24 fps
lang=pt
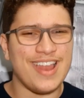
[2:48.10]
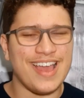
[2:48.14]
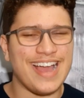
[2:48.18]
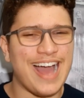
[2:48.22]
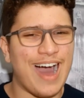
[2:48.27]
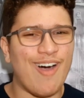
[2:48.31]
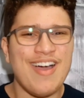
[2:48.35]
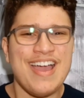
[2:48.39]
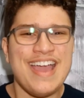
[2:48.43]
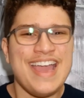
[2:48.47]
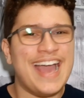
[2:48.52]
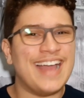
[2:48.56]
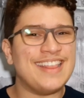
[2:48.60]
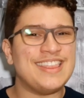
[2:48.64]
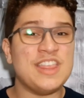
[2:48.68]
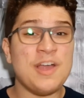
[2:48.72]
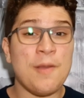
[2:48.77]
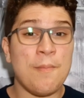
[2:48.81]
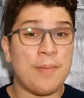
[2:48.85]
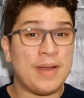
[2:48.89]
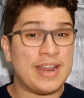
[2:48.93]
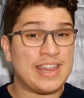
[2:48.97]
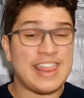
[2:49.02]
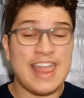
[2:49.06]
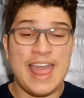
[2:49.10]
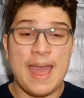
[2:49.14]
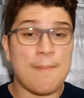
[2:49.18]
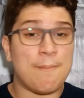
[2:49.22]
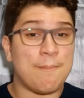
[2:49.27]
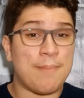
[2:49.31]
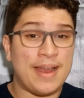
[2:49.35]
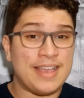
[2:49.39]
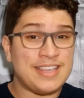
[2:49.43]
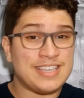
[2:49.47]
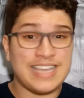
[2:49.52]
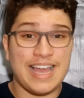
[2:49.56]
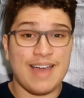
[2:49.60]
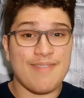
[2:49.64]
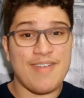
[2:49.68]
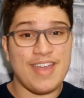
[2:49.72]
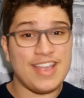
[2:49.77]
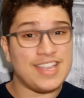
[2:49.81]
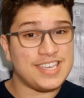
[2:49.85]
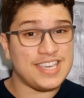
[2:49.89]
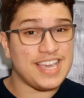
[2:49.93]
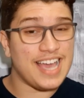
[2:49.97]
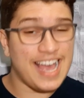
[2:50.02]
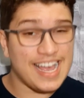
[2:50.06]
legal. É temporada, é
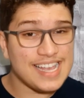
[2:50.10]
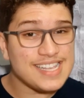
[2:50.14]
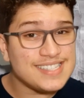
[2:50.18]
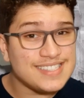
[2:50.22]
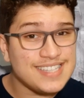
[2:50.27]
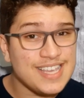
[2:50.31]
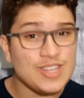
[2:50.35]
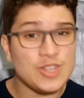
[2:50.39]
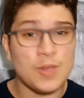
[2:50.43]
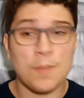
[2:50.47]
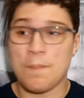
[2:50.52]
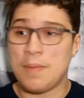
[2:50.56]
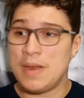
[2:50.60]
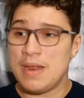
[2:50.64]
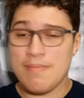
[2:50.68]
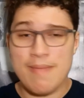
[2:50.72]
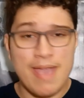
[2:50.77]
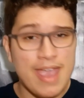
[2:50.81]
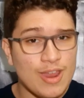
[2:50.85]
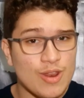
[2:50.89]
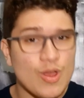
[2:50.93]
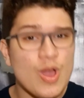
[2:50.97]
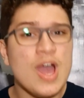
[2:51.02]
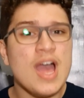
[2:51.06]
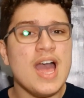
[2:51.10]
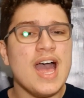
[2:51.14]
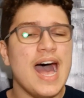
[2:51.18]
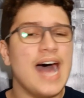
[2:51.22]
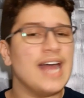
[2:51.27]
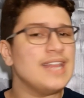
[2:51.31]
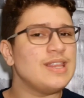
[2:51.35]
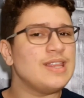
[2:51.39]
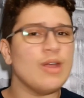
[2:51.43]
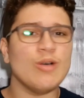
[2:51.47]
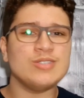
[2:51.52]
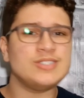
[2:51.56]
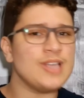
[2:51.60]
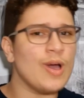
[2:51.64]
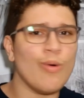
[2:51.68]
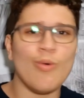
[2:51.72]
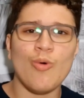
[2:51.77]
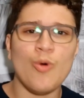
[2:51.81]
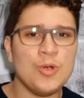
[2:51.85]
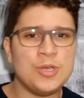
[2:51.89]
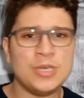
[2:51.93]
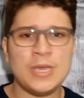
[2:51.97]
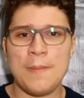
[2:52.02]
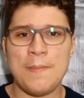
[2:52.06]
praticamente assim, do primeiro até o seu
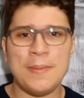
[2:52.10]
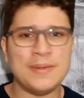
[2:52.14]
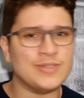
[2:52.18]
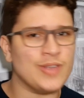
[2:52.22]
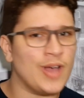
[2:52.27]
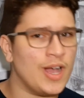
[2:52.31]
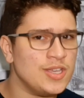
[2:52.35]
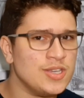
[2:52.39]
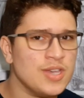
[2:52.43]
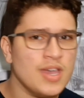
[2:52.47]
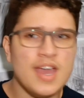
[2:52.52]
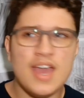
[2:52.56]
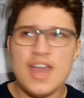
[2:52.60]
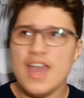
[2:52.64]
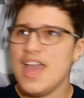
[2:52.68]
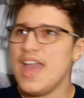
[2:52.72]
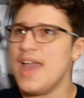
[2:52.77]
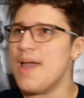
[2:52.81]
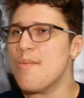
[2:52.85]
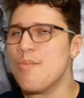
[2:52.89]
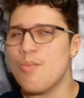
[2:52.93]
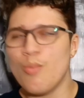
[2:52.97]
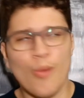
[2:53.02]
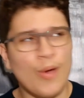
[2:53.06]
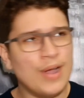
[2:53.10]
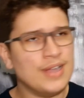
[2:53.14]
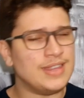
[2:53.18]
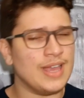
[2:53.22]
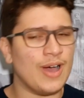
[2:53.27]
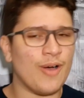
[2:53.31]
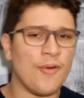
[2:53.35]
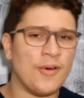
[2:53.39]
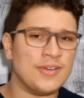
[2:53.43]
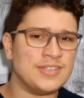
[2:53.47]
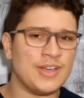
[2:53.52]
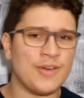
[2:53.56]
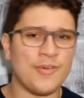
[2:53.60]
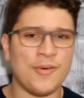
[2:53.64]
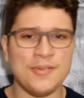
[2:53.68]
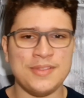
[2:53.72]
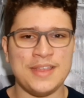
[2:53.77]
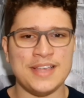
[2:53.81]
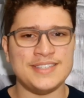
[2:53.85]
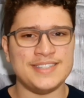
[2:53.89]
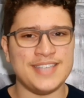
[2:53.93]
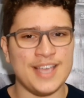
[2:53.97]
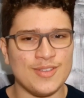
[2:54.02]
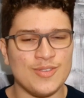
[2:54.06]
último episódio, é muita coisa
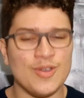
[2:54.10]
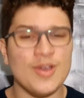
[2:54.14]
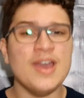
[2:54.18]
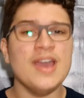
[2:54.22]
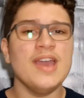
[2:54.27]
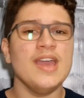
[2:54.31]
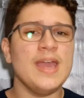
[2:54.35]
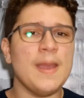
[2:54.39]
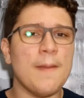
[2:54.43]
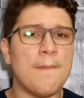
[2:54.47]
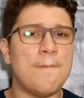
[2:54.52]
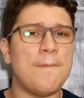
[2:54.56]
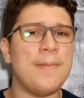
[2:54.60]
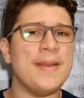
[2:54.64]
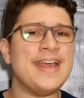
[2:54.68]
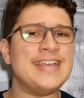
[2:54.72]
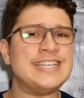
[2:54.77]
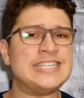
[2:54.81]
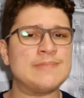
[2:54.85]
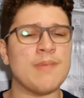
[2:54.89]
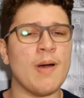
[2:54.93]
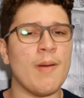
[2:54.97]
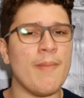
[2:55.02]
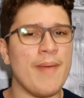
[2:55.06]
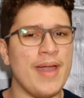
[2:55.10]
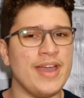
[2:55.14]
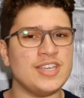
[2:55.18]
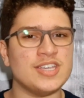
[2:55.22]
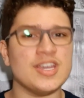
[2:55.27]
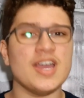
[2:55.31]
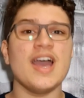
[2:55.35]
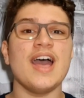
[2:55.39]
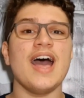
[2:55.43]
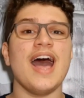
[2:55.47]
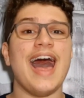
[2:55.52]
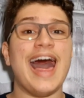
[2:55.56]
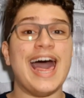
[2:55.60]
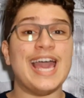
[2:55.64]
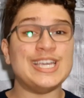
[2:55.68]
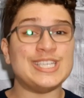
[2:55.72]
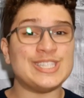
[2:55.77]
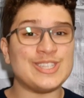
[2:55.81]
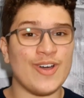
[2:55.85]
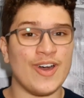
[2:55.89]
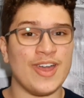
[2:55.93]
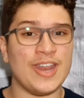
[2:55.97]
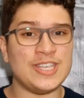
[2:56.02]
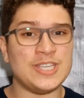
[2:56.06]
acontecendo e principalmente a
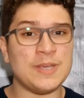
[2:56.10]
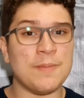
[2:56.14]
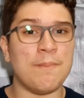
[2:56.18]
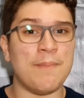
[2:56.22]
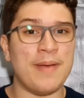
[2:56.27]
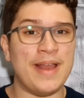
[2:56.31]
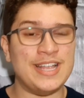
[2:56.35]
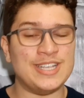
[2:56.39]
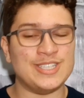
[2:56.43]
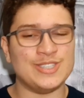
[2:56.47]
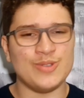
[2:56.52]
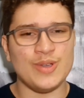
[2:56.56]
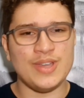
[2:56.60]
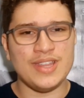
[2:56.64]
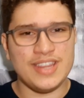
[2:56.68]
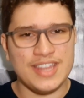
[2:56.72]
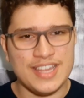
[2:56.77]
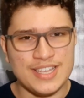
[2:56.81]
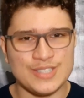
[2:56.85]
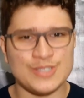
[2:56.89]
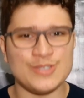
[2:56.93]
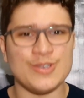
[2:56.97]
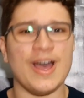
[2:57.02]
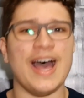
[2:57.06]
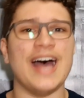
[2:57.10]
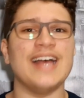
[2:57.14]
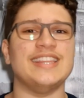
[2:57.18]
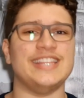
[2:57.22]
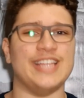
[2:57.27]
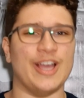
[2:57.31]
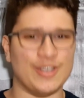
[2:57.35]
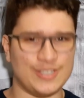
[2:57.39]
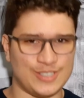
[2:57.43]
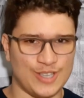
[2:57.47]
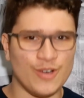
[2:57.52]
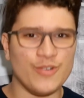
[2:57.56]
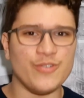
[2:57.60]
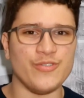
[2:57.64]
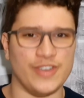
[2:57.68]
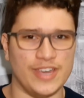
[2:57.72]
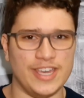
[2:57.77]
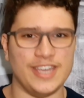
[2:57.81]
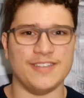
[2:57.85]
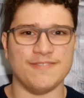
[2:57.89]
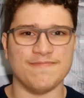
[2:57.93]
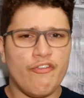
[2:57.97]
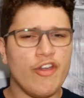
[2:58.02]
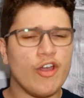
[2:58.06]
história te prende do início até o seu
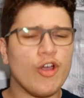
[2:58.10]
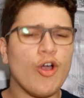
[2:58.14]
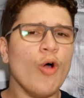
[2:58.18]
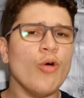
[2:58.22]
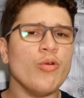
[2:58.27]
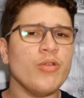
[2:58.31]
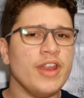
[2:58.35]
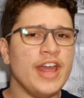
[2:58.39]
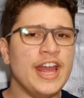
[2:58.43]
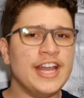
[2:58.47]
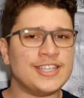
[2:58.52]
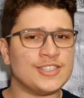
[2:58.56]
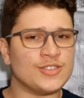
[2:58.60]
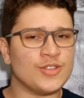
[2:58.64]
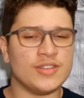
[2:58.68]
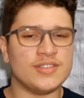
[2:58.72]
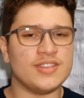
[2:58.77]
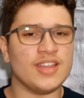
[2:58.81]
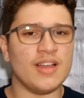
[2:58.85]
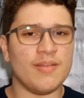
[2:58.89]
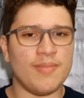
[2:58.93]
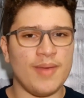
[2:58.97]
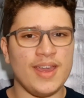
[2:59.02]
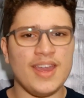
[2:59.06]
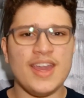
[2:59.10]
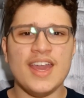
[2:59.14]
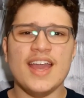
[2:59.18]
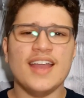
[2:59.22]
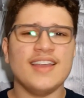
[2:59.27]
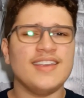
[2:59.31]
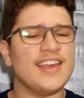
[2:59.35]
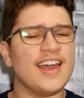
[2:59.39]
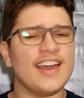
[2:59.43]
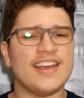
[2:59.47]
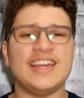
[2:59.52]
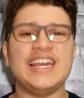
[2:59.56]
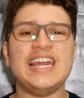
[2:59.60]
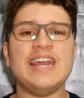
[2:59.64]
fim. Ficou nítido também que a